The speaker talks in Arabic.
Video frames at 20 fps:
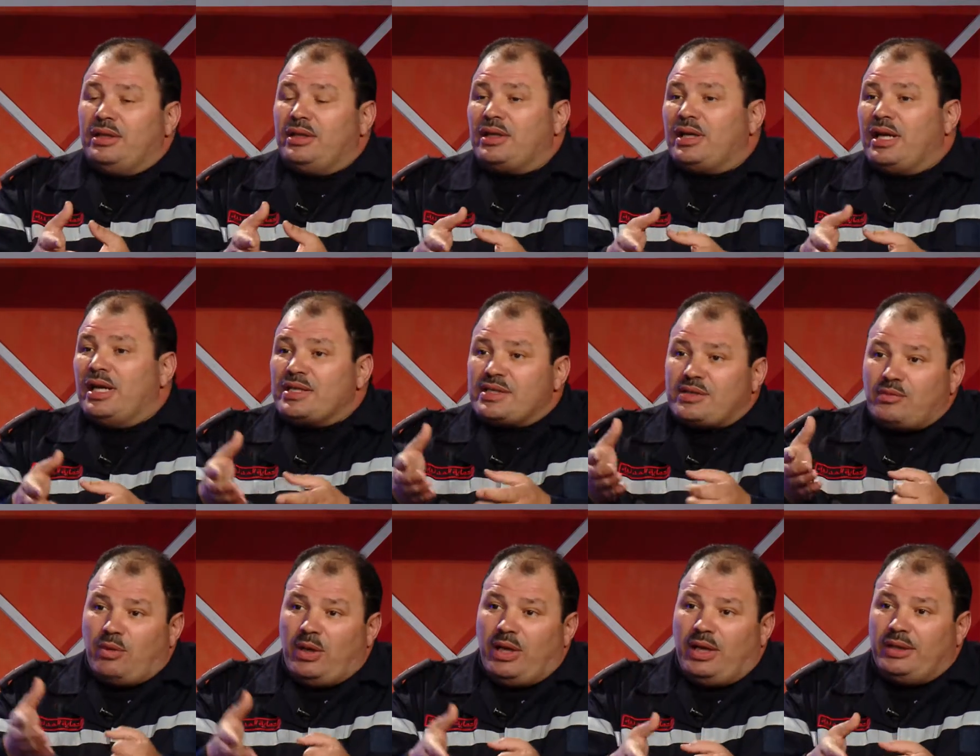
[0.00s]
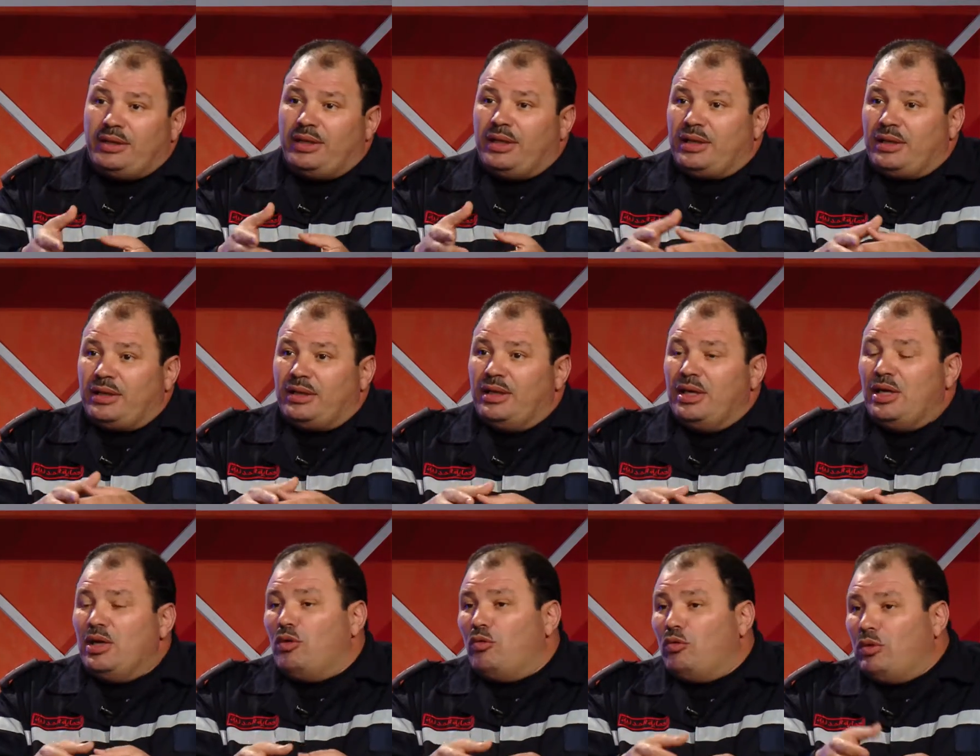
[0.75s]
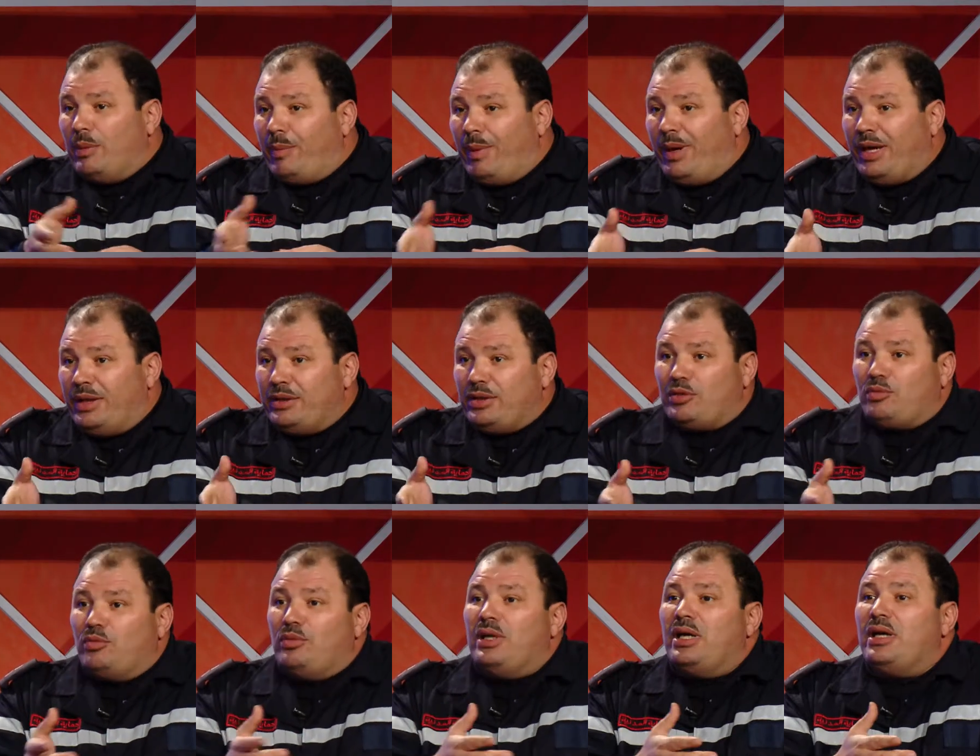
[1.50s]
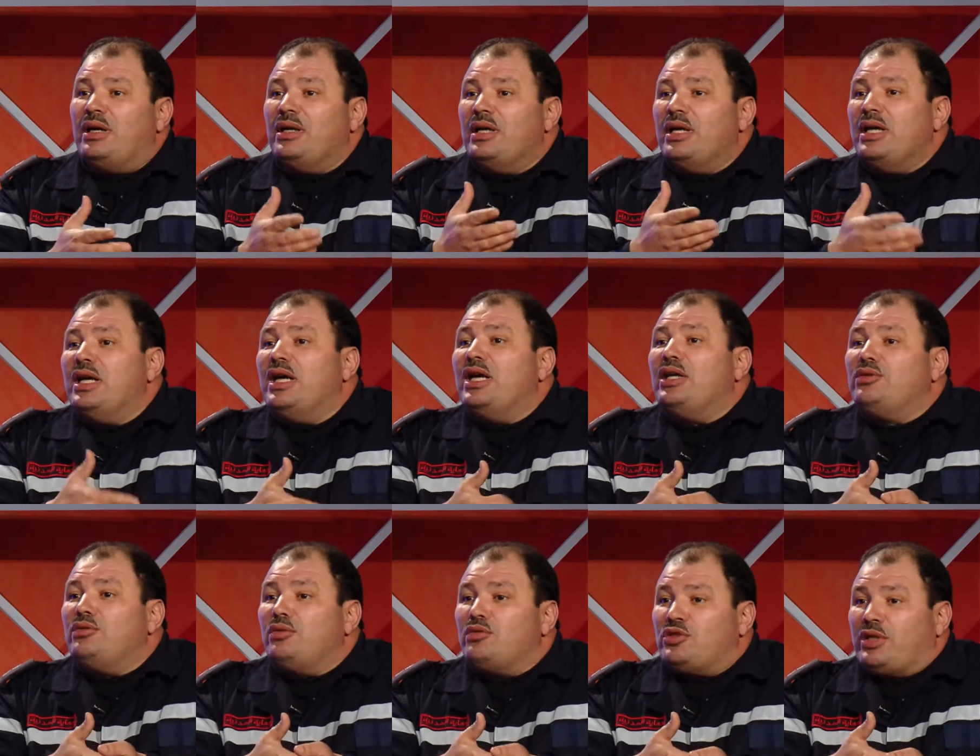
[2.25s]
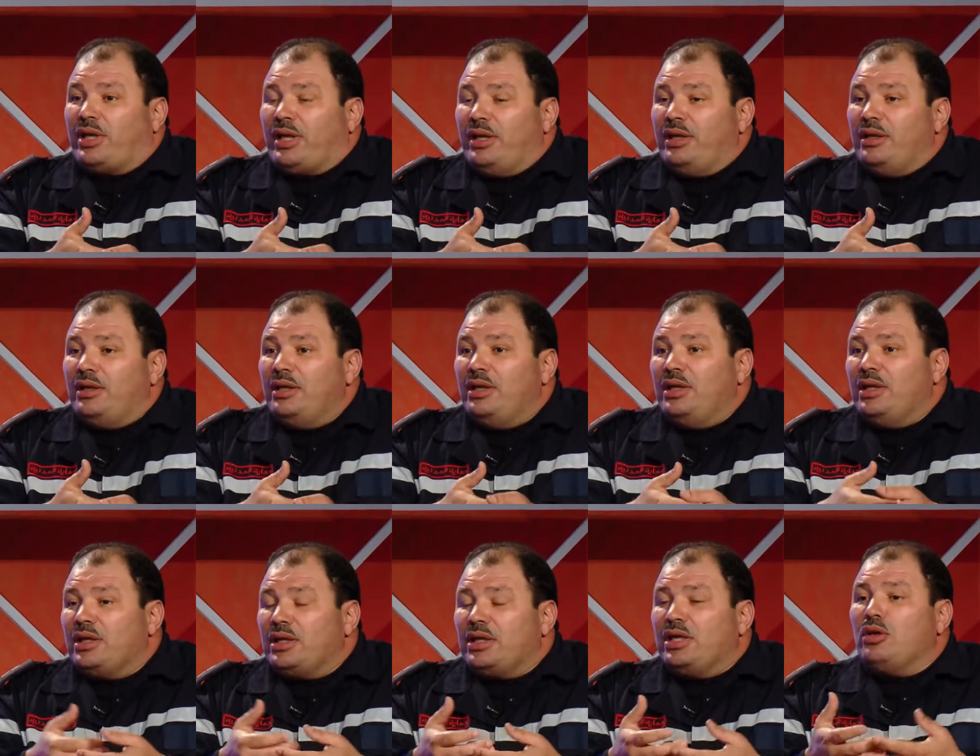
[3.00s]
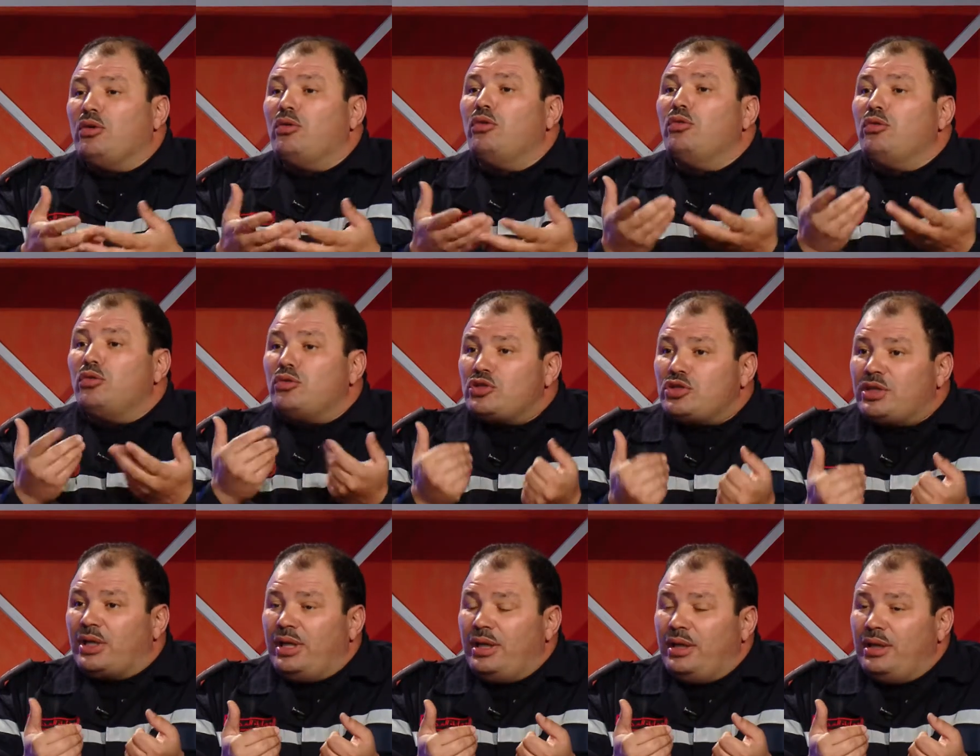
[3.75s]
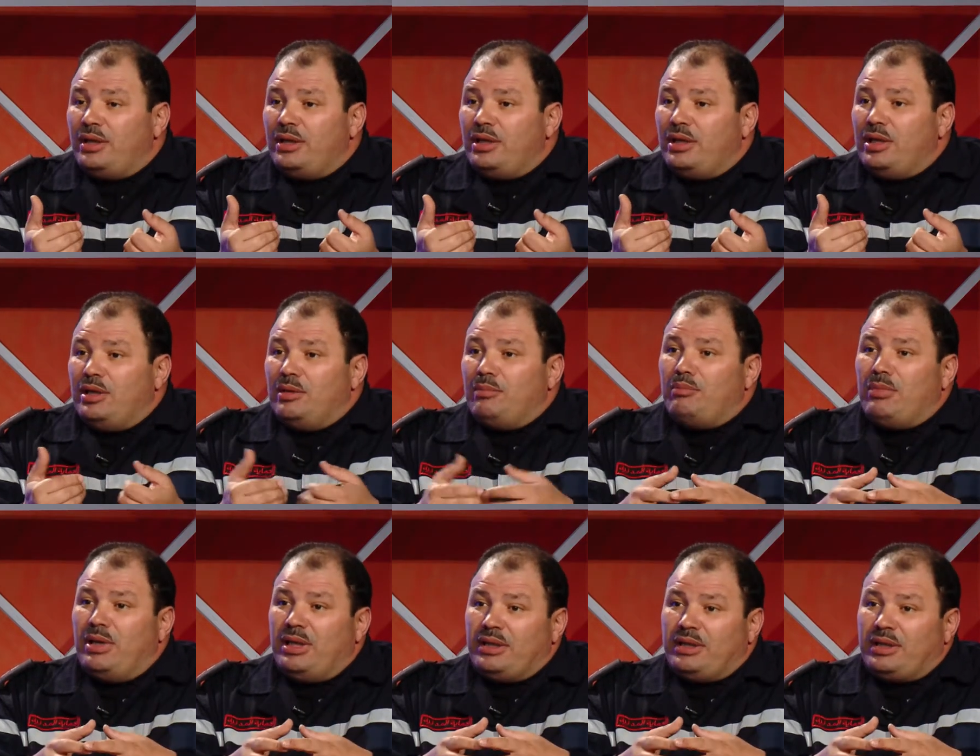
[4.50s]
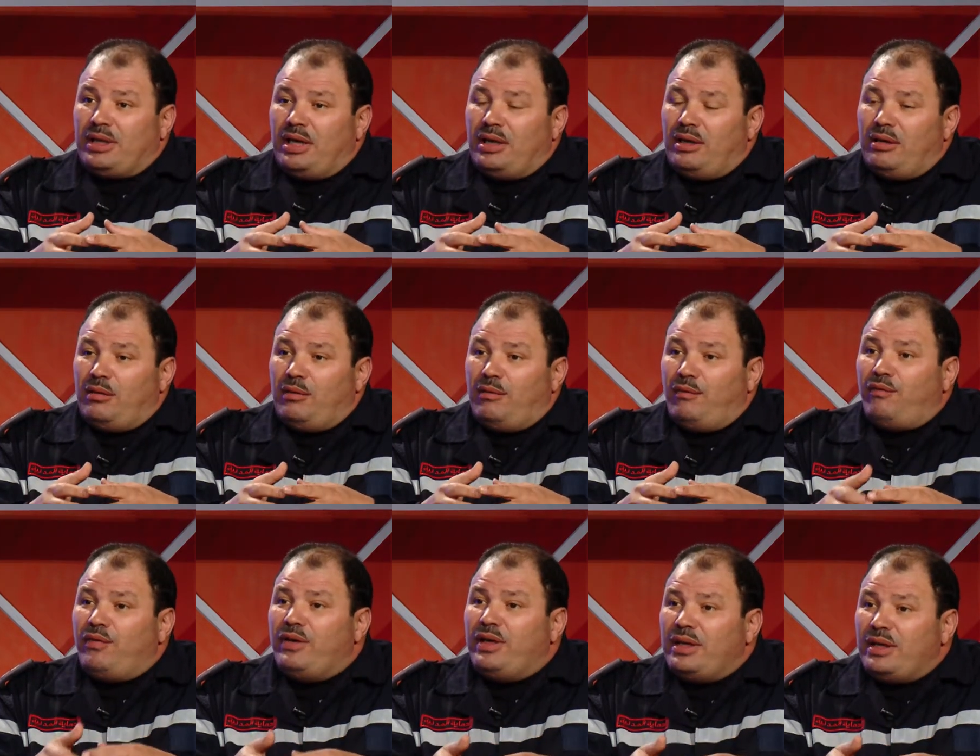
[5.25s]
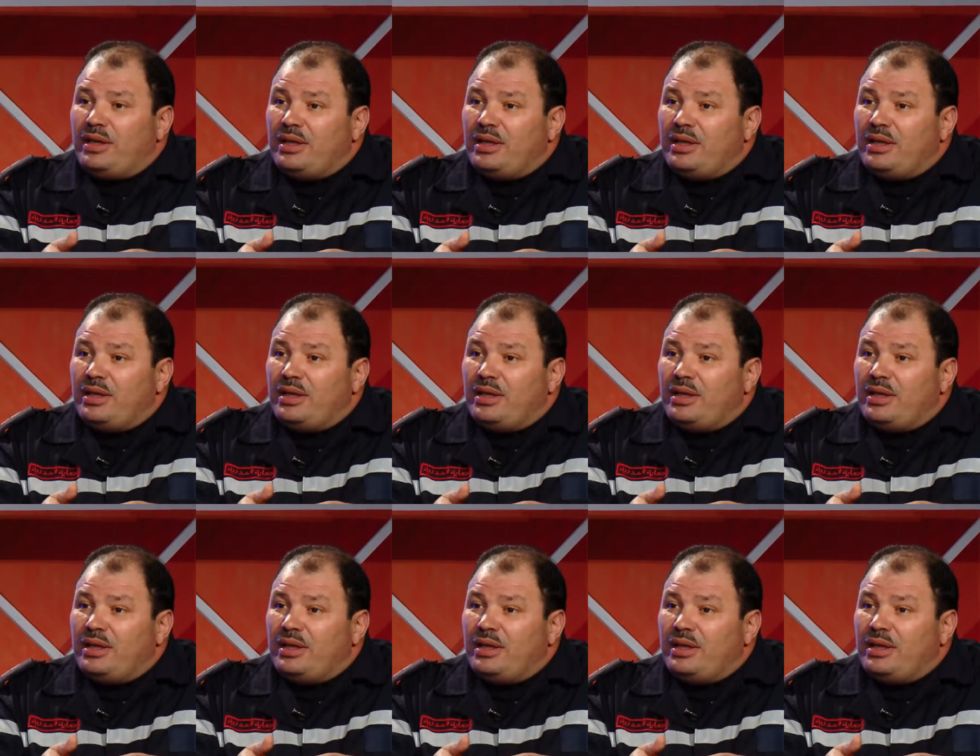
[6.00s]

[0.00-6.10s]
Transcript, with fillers: قاس واحد ولا بحادث ولا عنده جرح كي نقولوا جرح معناتها فيه